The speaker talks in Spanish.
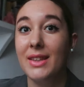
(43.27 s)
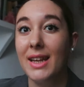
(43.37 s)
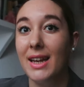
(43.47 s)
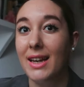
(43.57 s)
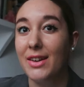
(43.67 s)

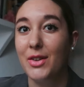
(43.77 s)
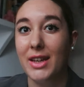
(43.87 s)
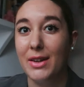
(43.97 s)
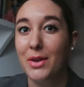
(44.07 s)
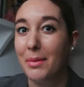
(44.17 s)
el hijo
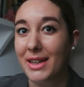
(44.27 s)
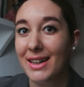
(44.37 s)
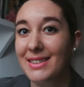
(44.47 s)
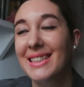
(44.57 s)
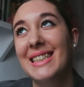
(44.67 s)
de una
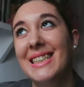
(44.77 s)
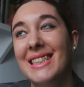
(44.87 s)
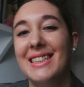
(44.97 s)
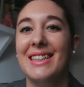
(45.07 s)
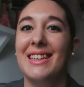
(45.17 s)
amiga
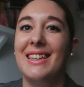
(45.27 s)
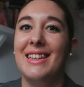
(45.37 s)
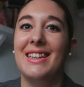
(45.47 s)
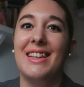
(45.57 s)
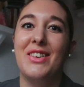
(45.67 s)

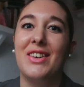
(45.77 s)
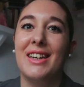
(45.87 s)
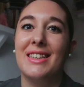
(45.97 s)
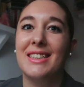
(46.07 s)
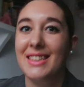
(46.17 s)
y tengo
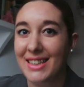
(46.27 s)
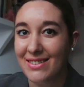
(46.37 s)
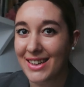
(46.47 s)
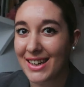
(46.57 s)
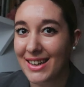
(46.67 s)
ganas de
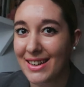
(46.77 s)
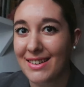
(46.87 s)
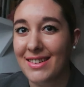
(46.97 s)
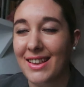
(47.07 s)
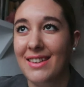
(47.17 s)
verle,
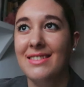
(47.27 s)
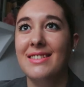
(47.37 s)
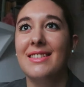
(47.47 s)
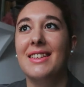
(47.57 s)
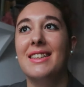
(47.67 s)
la verdad.
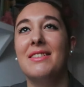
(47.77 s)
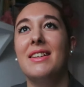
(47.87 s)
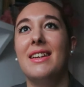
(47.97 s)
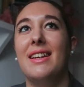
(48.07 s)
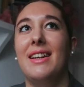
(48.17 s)

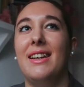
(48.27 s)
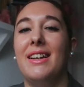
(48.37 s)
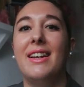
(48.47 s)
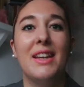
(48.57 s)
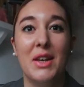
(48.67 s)

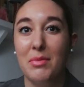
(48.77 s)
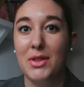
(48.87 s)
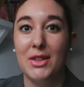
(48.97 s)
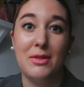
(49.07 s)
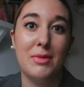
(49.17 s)
Y
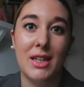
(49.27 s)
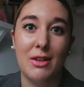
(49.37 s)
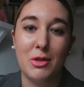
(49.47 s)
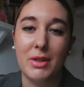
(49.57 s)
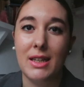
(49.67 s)
pues eso, vamos a ir
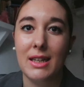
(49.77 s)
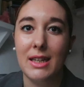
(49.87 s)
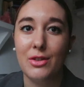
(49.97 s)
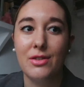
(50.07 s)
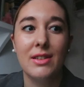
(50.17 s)
al hospital
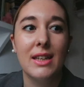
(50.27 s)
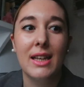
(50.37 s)
y eso.